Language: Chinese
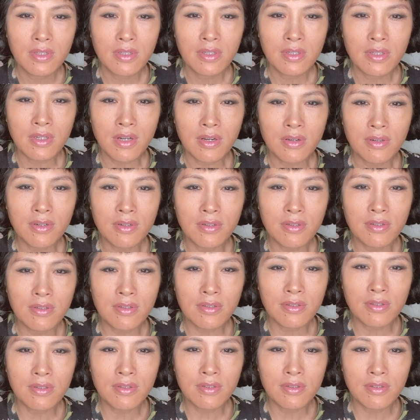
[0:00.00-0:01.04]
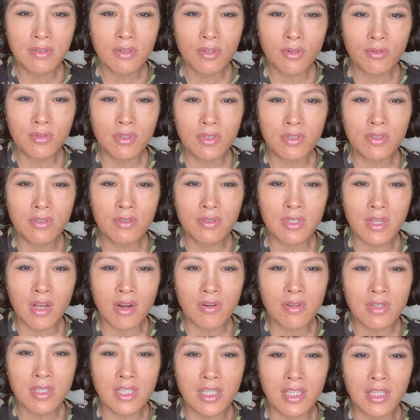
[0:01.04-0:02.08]
然后有的时候早
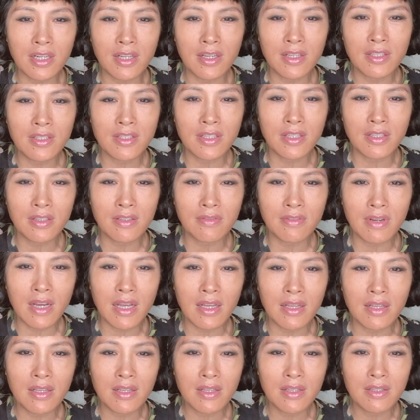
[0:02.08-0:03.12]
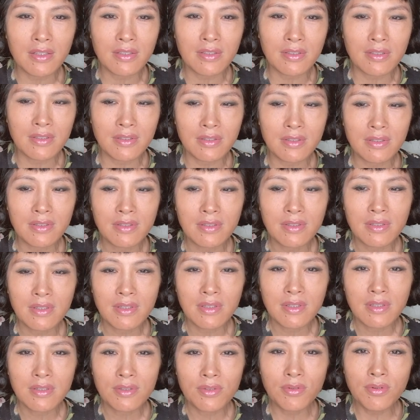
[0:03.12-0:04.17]
上起来起得晚，嗯，
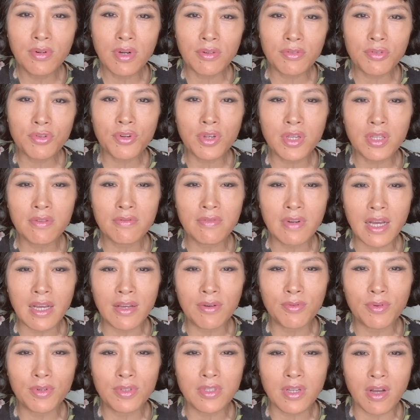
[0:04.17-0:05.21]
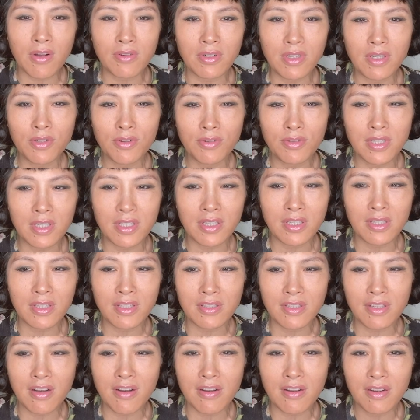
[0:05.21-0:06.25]
如果睡得晚，我早上又起得
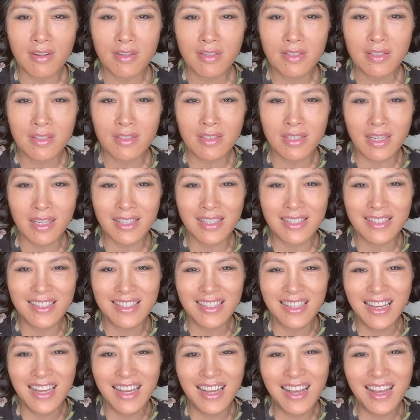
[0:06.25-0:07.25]
早，是这意思。